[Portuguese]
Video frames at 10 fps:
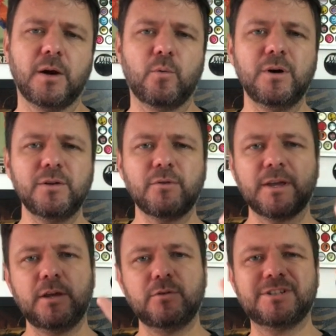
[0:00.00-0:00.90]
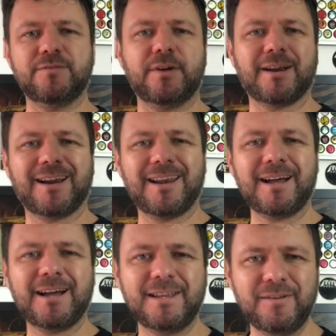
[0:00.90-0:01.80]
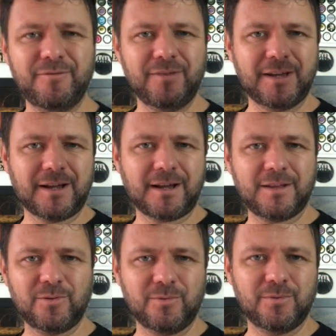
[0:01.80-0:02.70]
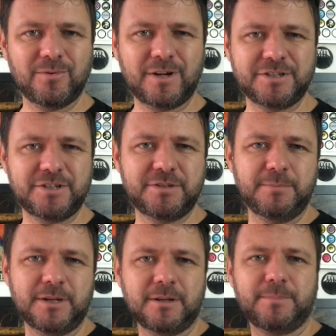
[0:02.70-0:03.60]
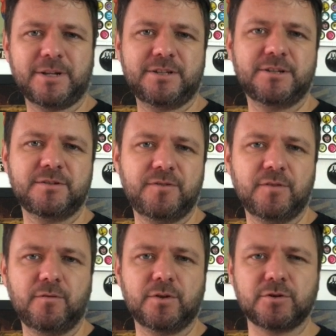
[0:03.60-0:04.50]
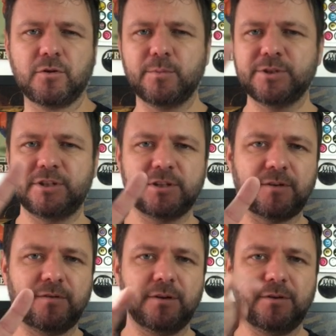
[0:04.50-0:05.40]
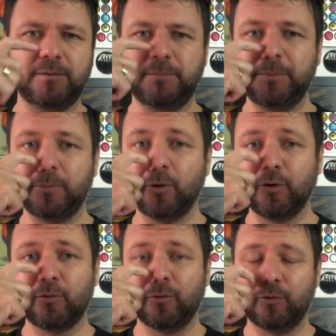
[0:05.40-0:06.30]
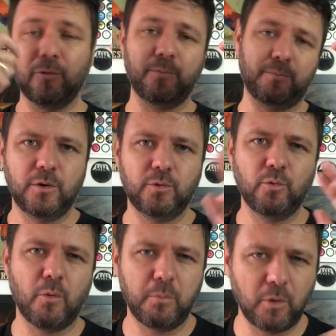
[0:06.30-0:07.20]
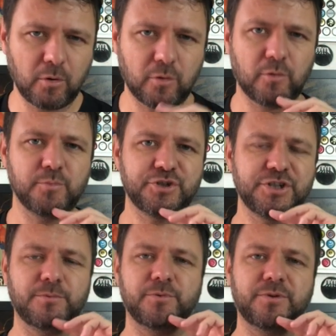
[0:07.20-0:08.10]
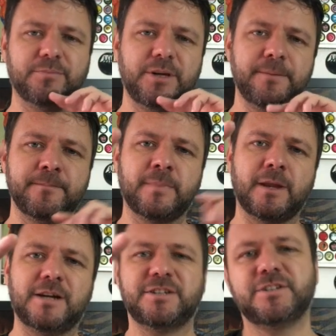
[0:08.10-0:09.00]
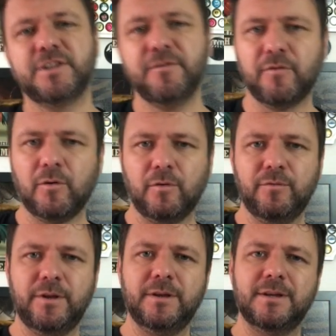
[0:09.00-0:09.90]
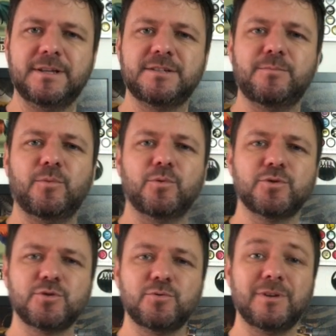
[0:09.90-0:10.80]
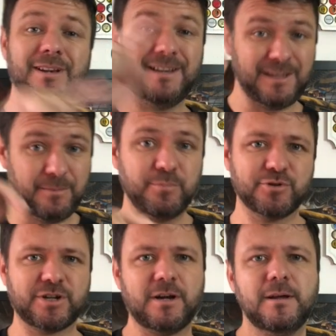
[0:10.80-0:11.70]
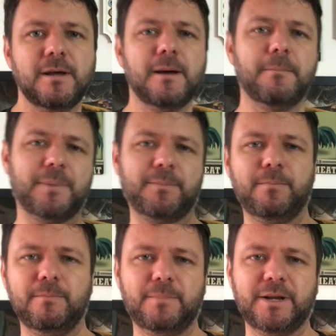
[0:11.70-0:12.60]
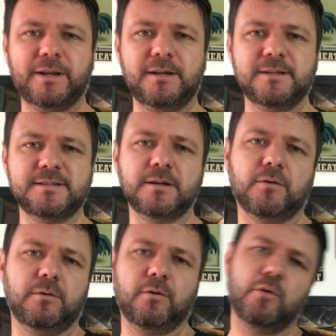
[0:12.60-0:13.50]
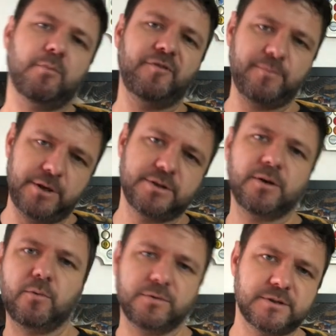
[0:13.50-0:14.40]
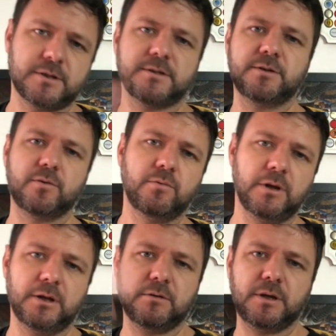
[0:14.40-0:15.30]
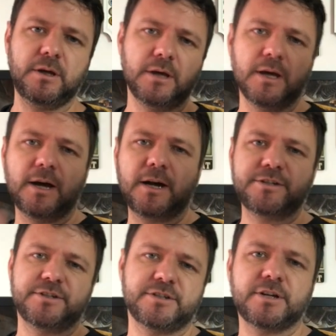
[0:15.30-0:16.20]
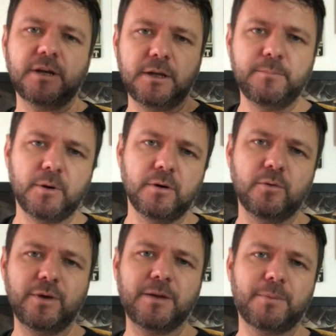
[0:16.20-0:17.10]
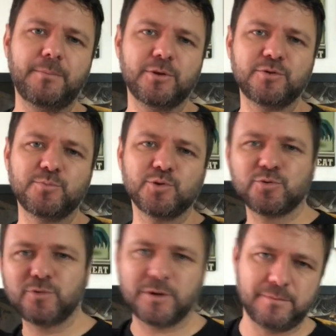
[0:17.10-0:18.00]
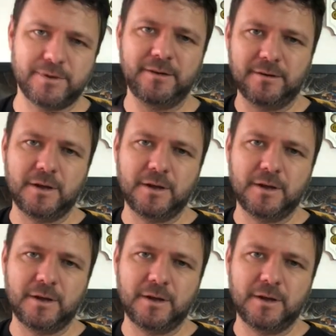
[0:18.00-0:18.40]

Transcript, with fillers: Quando aquilo estiver clarificado, a gente manda para a tina de fervura. Só como a gente está falando em bibloco ou do bloco, como chamam também, a gente devolve esse mosto limpo já para panela inicial. Obviamente que enquanto está circulando aqui, a gente já limpa o equipamento de mostura, né?